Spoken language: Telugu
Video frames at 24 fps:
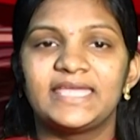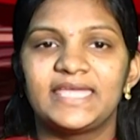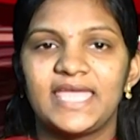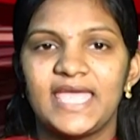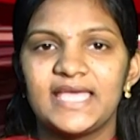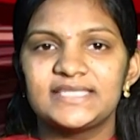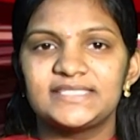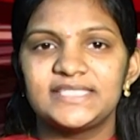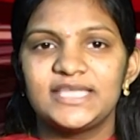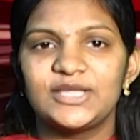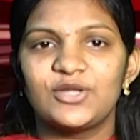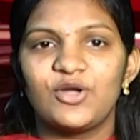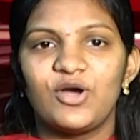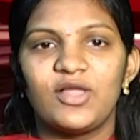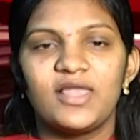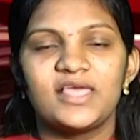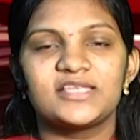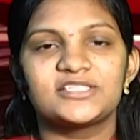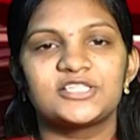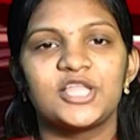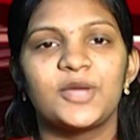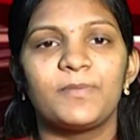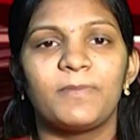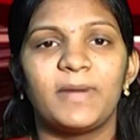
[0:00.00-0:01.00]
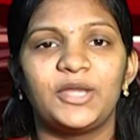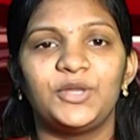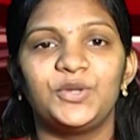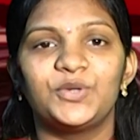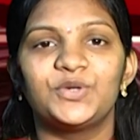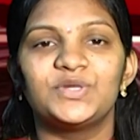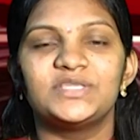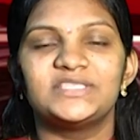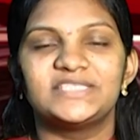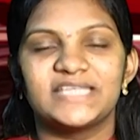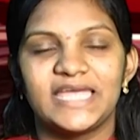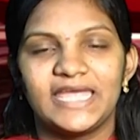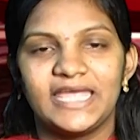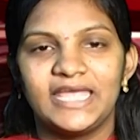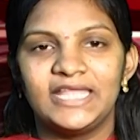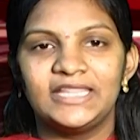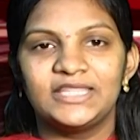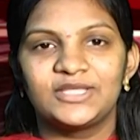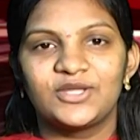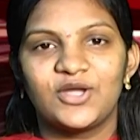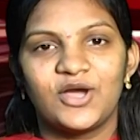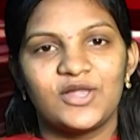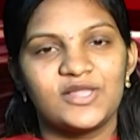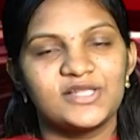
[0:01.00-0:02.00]
కేసీ కాలేజ్లో మరియు
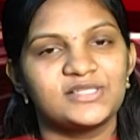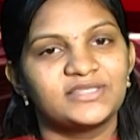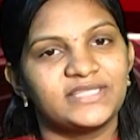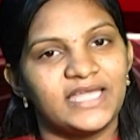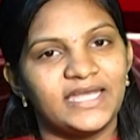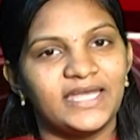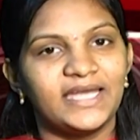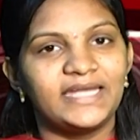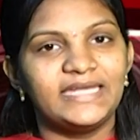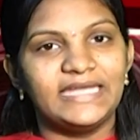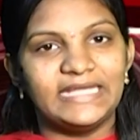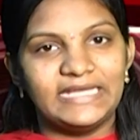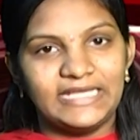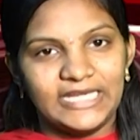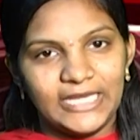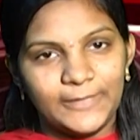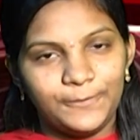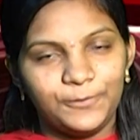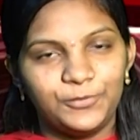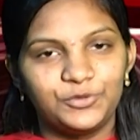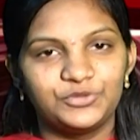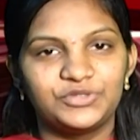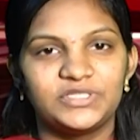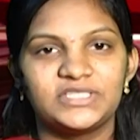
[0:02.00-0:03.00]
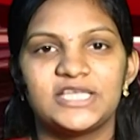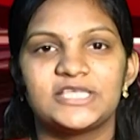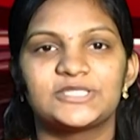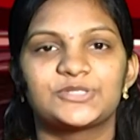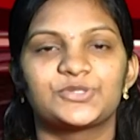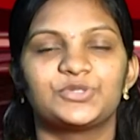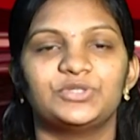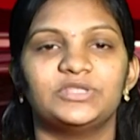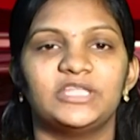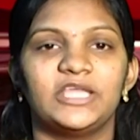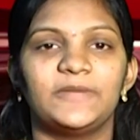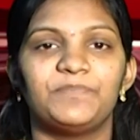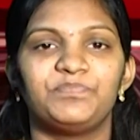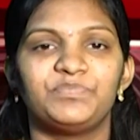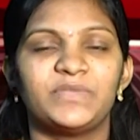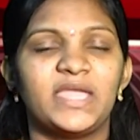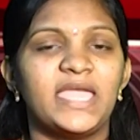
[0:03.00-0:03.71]
జైహింద్ కాలేజ్లో తన డిగ్రీ పూర్తి చేసుకుంది